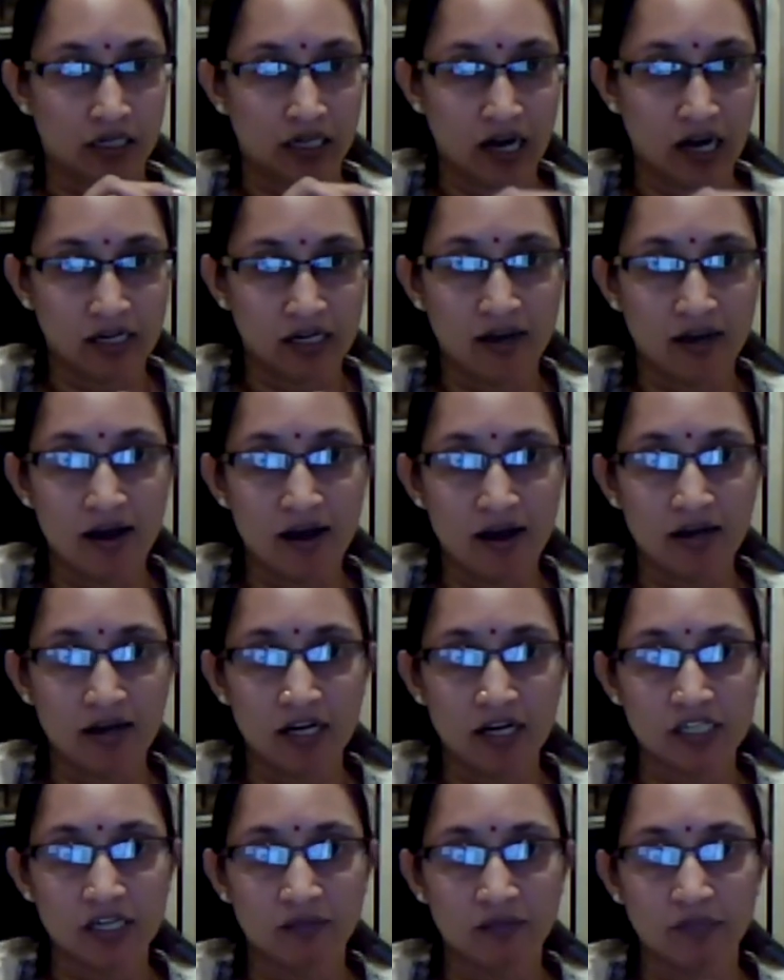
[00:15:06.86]

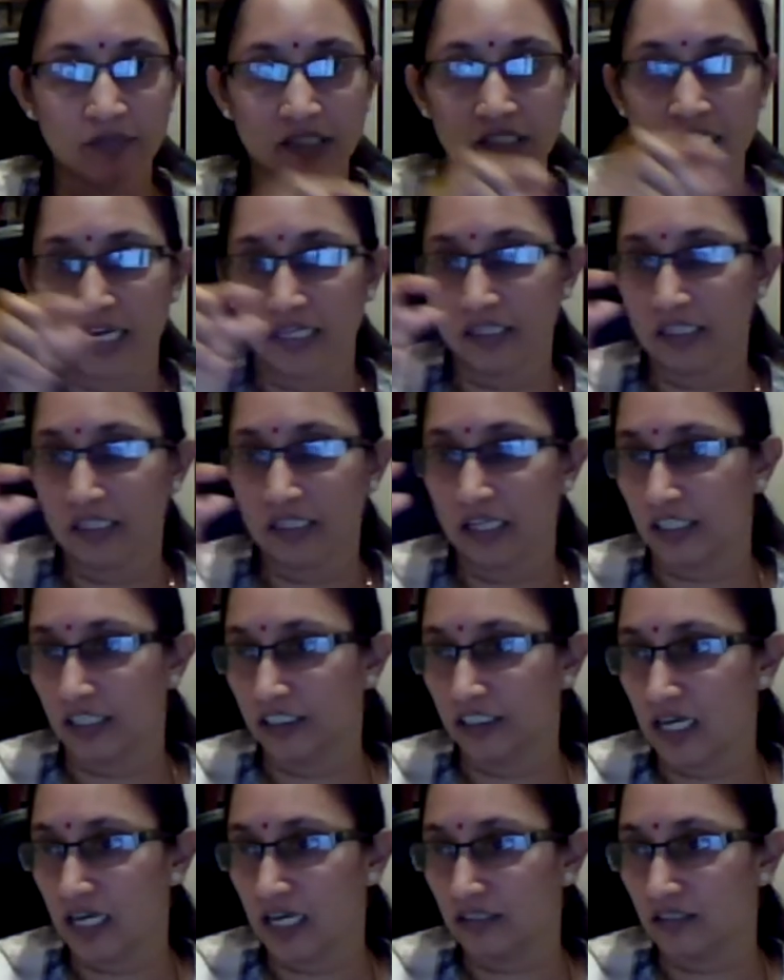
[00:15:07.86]
கங்காங்கிற சப்தத்தில இருந்து
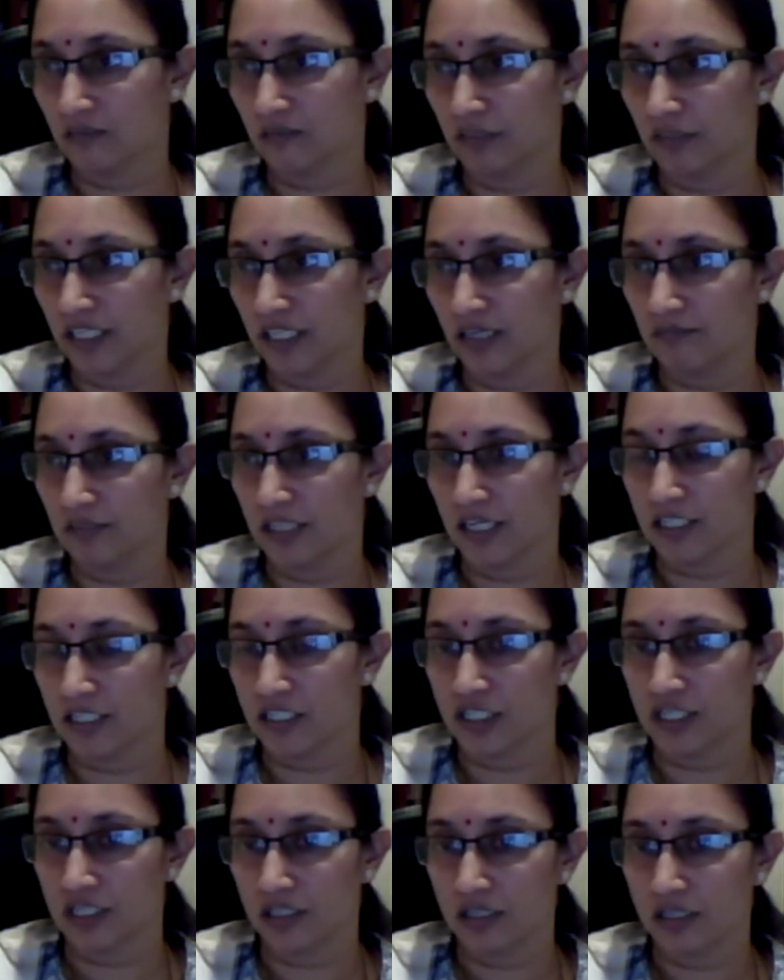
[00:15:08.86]
லட்சியார்த்தம் தீரம்
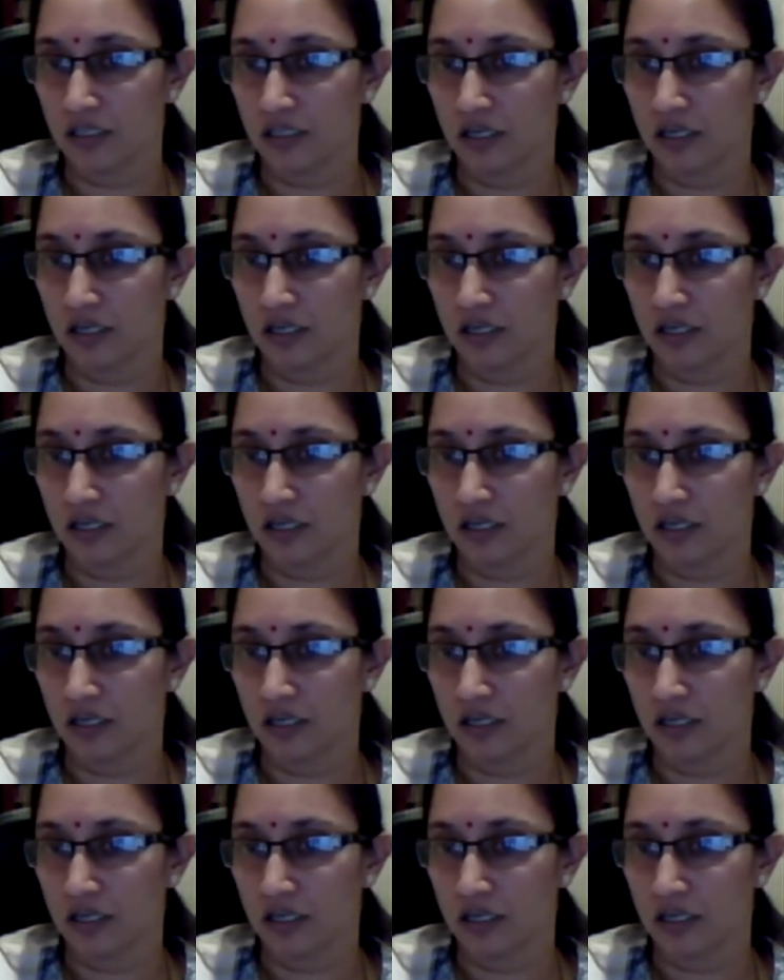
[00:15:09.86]
தெரிஞ்சு